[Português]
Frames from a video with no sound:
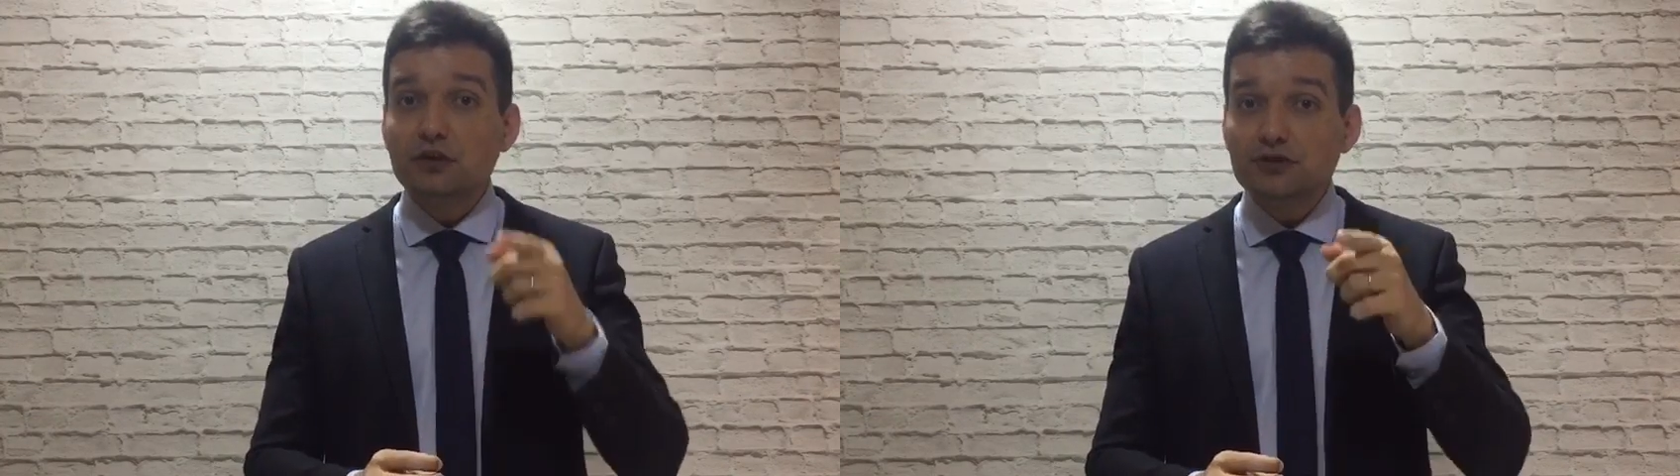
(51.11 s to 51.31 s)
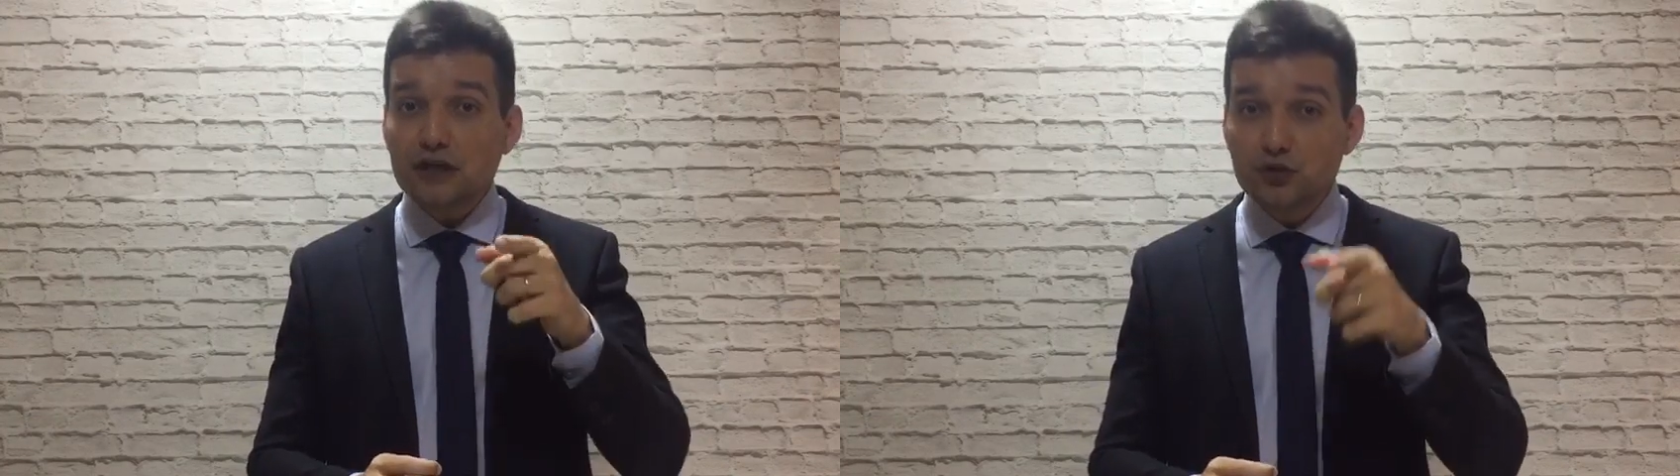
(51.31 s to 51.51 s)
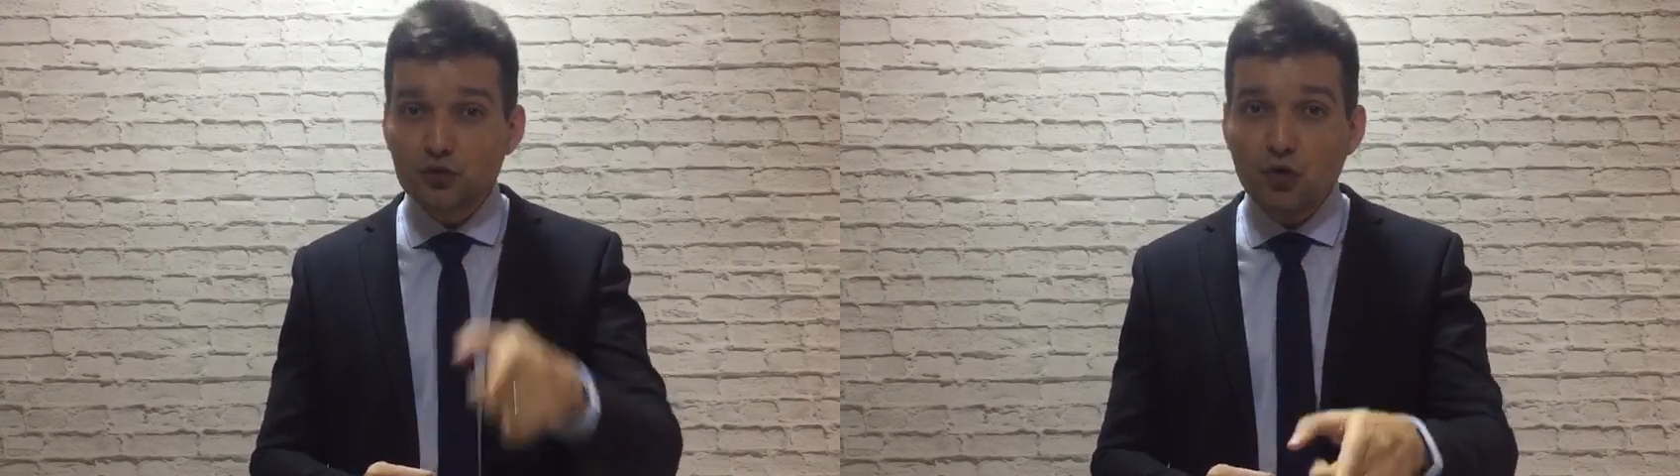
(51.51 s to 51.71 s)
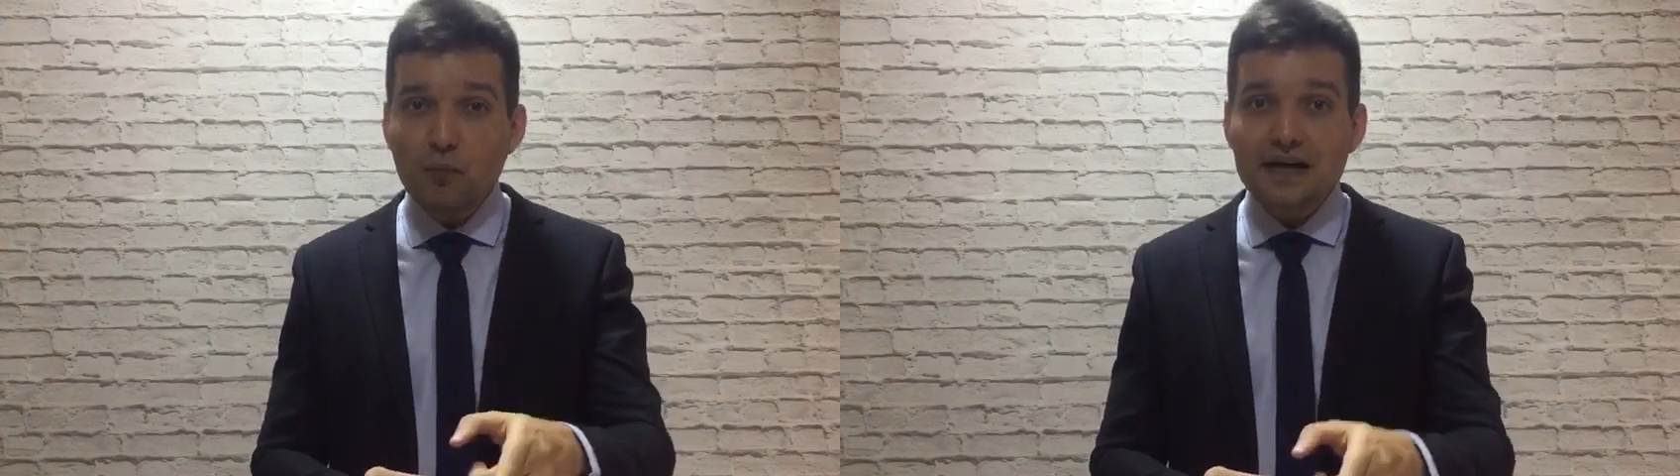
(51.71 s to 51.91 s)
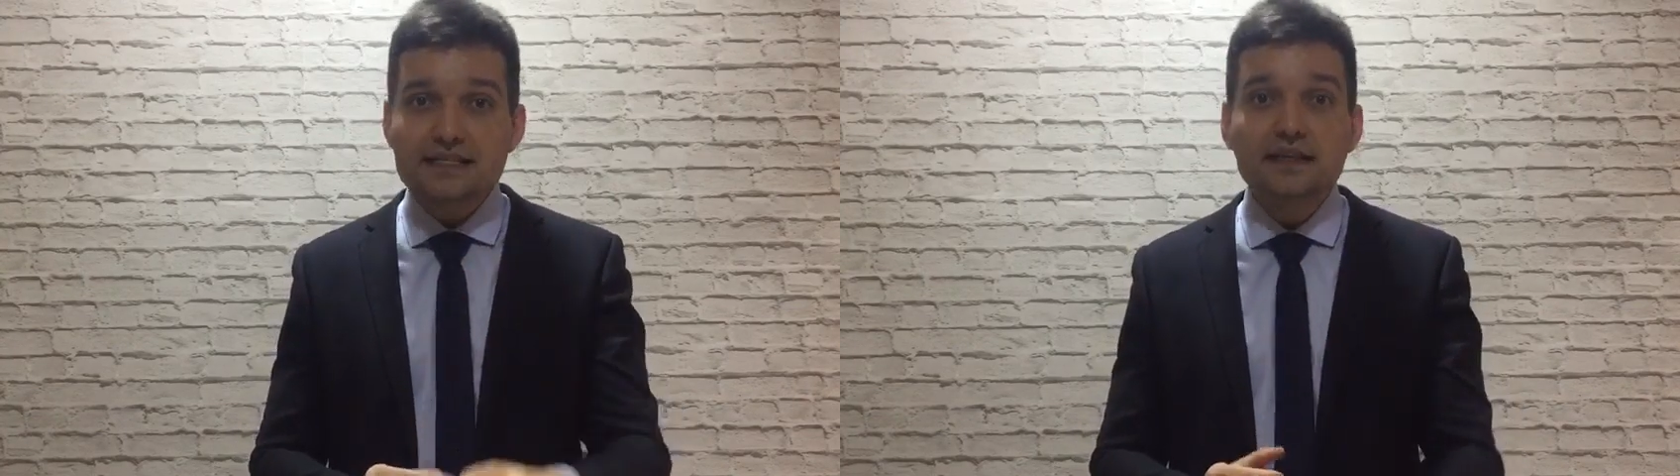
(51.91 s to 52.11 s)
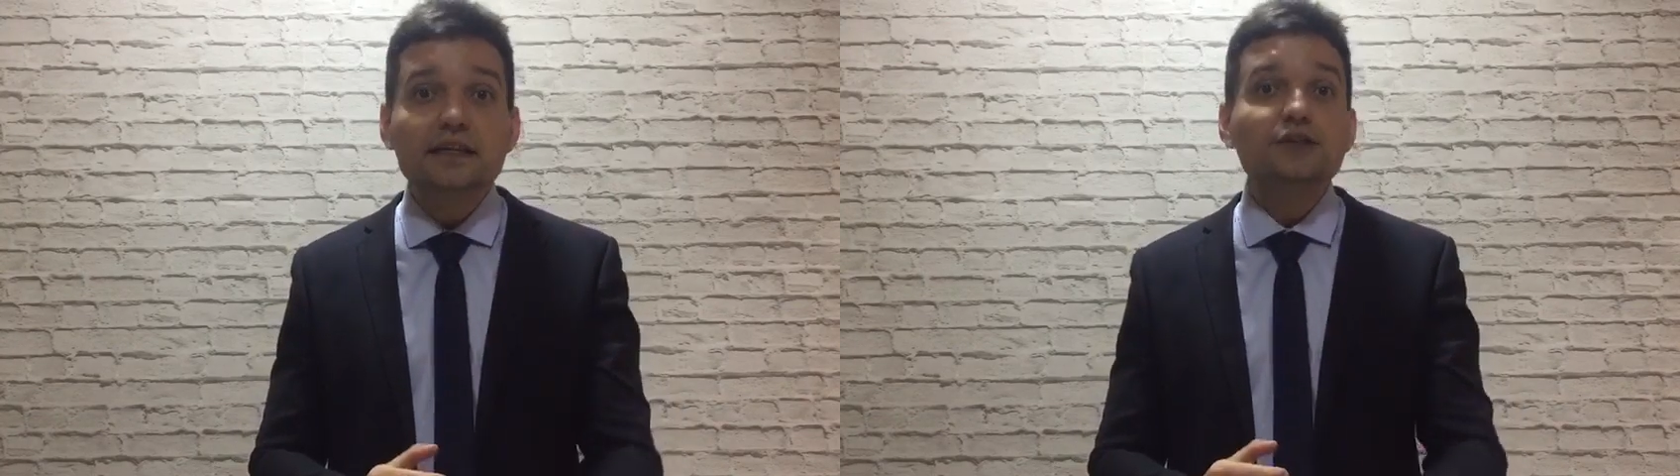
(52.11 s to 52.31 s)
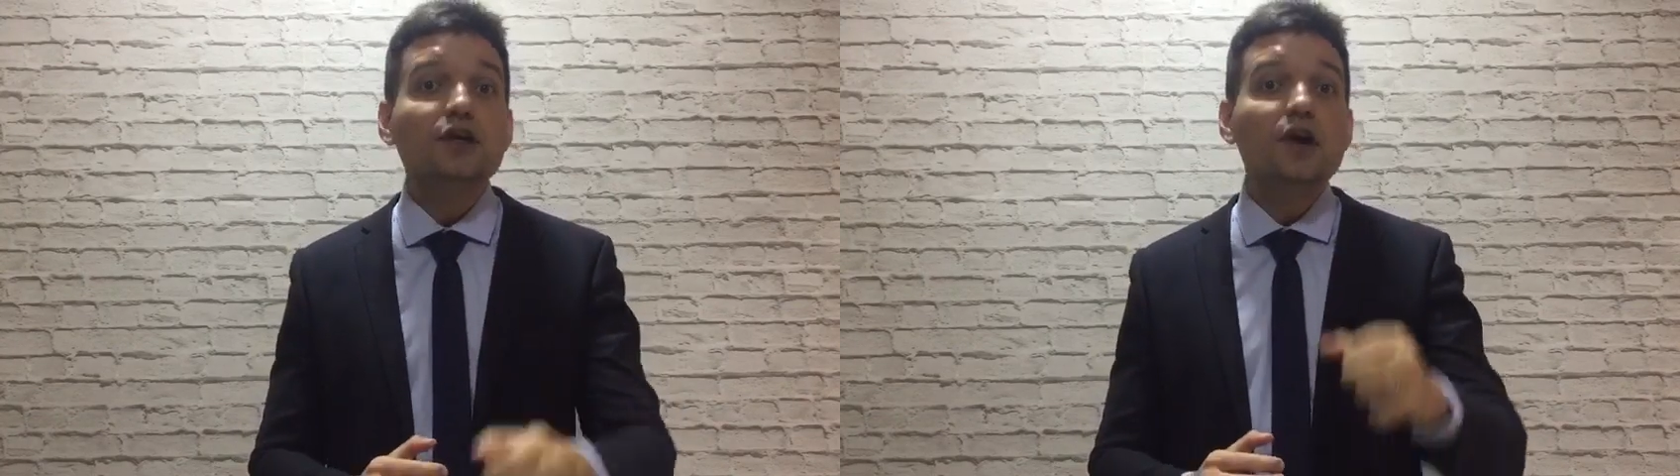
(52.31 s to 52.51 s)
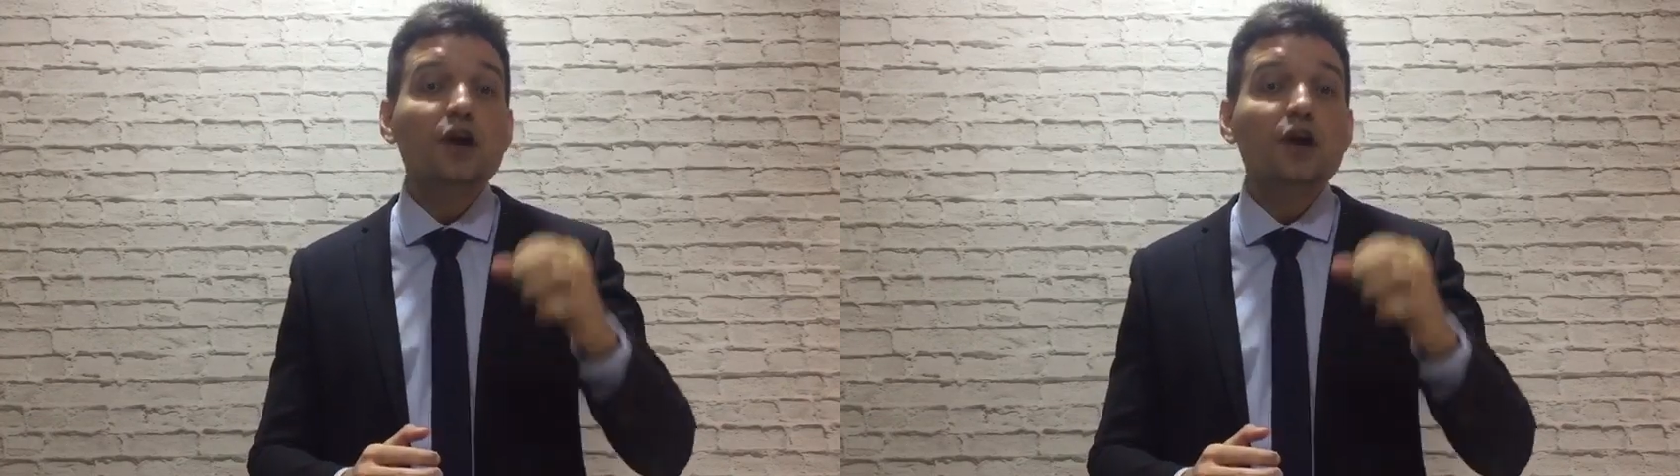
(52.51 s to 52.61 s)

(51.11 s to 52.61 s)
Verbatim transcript: não te ajudou o bastante,